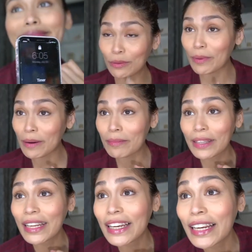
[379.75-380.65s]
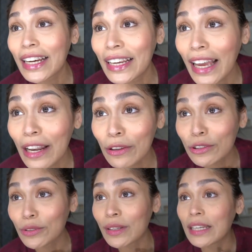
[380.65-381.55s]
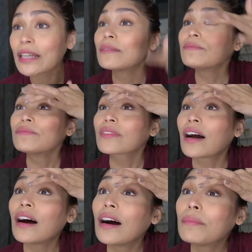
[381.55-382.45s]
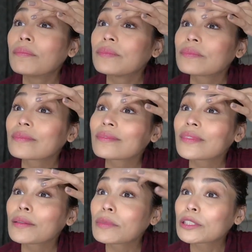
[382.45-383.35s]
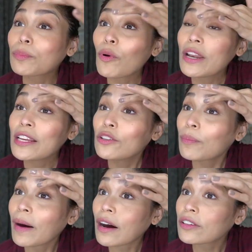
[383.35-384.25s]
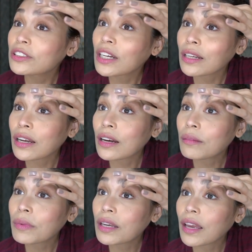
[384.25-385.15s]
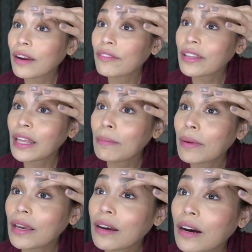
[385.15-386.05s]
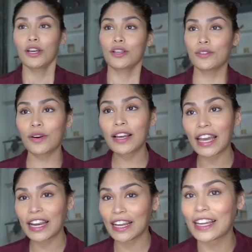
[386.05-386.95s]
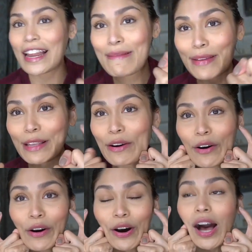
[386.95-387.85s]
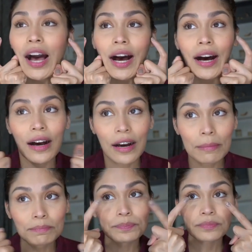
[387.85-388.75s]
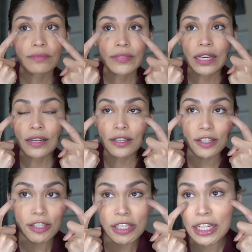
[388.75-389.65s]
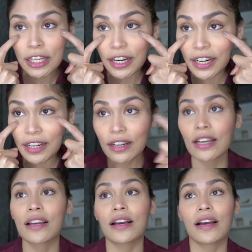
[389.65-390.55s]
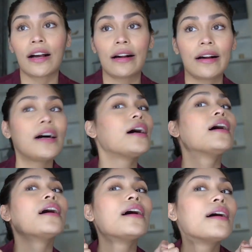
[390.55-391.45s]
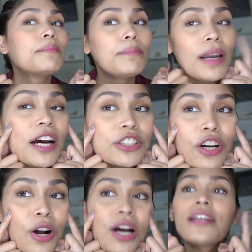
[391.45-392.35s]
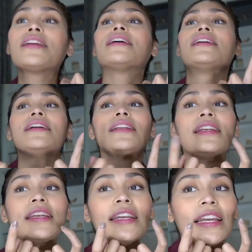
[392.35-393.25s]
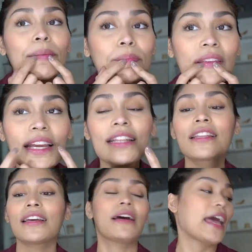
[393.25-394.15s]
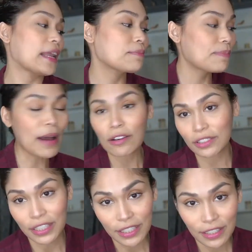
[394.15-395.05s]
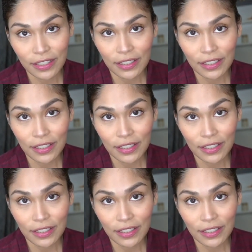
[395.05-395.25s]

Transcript: Super badali lang yan. Usually, um, mas pulido pa ako dyan na mag-everyday makeup. So again, ang ginamit ko, um, concealer, uh, blush on, lip tint, and powder.